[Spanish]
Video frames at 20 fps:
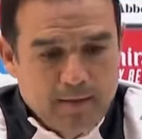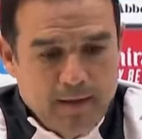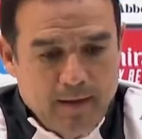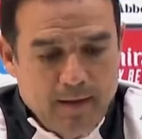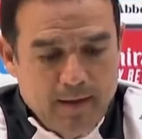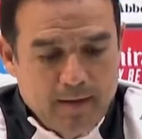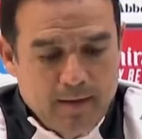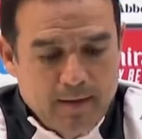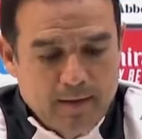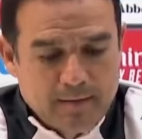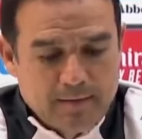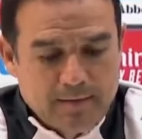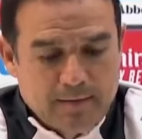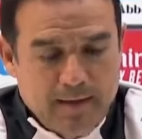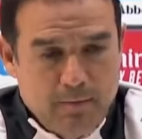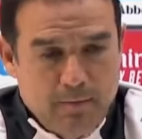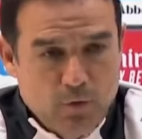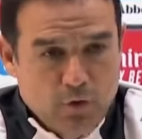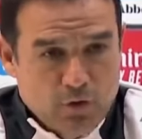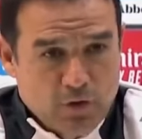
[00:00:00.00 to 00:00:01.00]
eh,
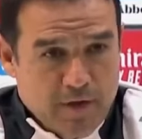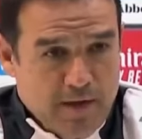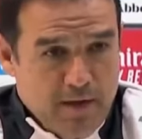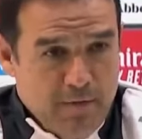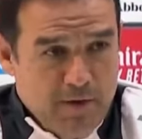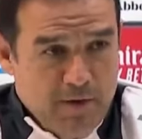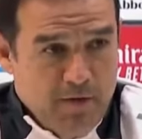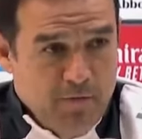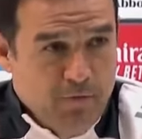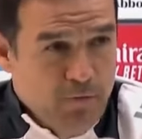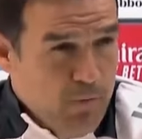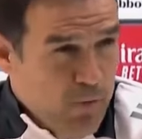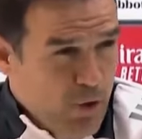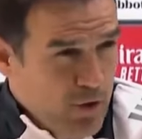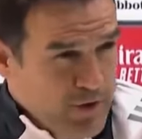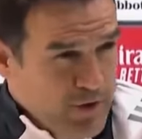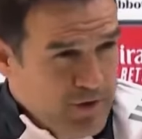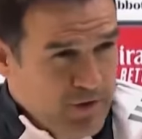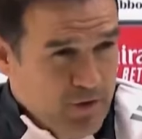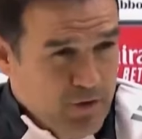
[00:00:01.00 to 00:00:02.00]
estamos a nivel
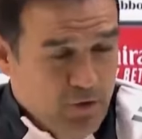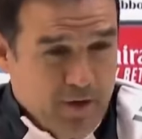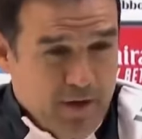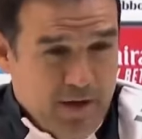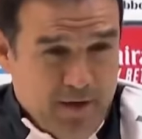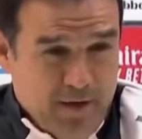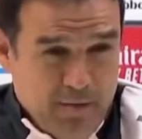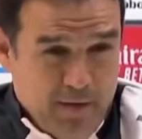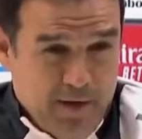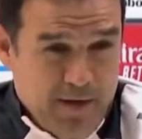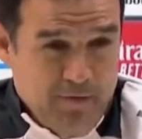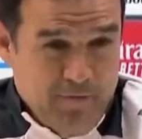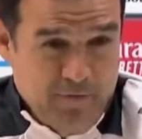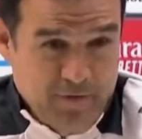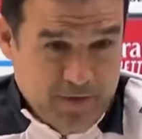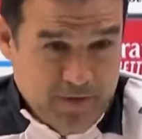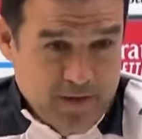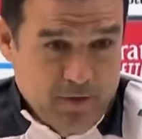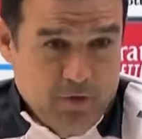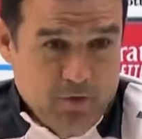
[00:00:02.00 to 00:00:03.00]
futbolístico y a nivel
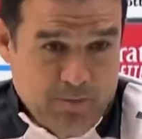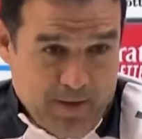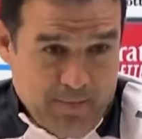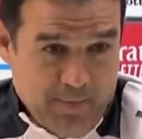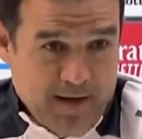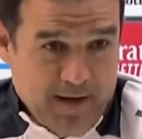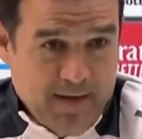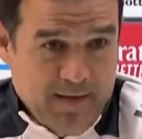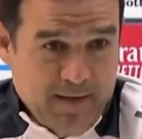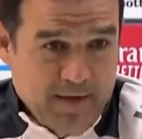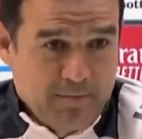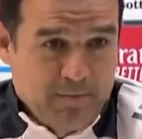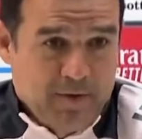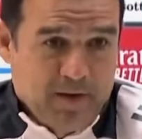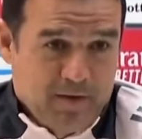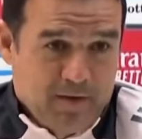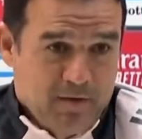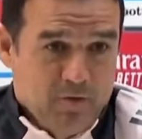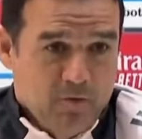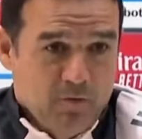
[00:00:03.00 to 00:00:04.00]
físico preparadas
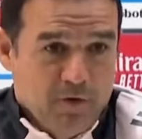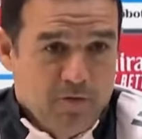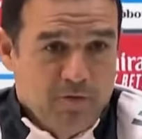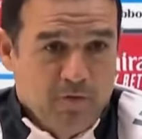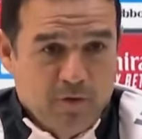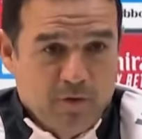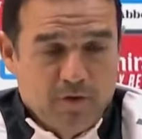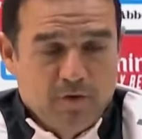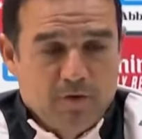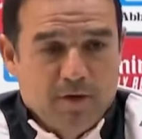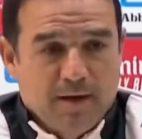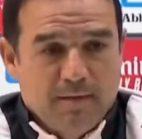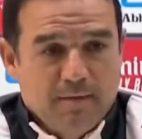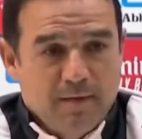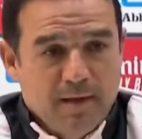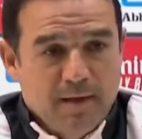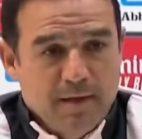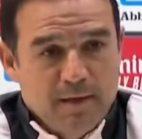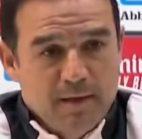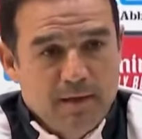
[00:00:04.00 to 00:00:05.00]
para hacer un esfuerzo
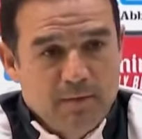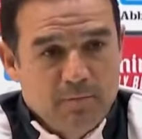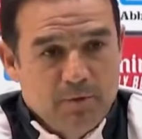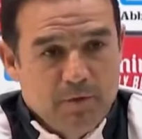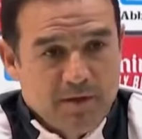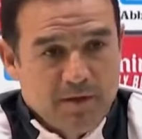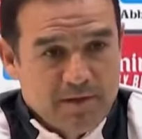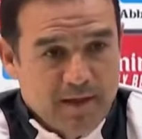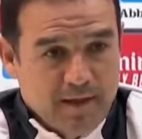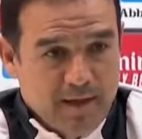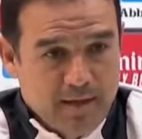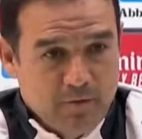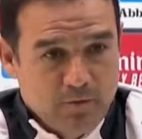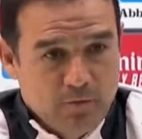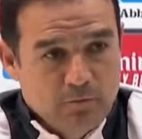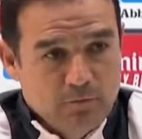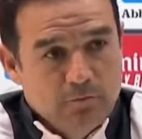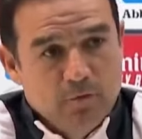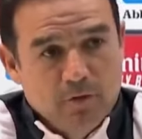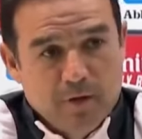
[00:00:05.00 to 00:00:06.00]
grande y poder sacar
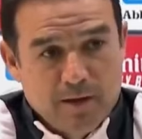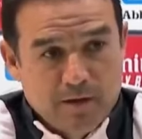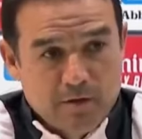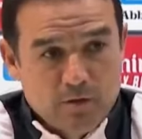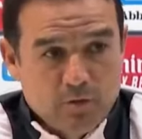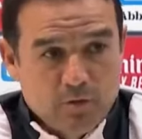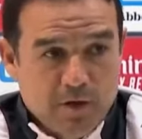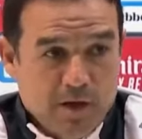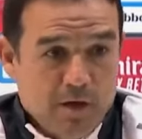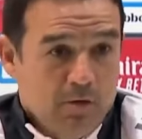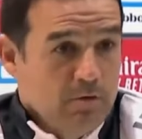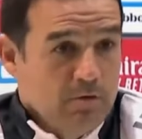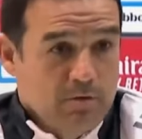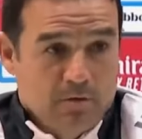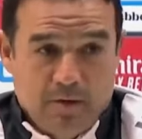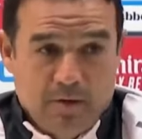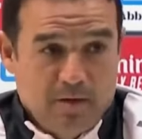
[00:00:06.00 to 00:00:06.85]
un gran resultado,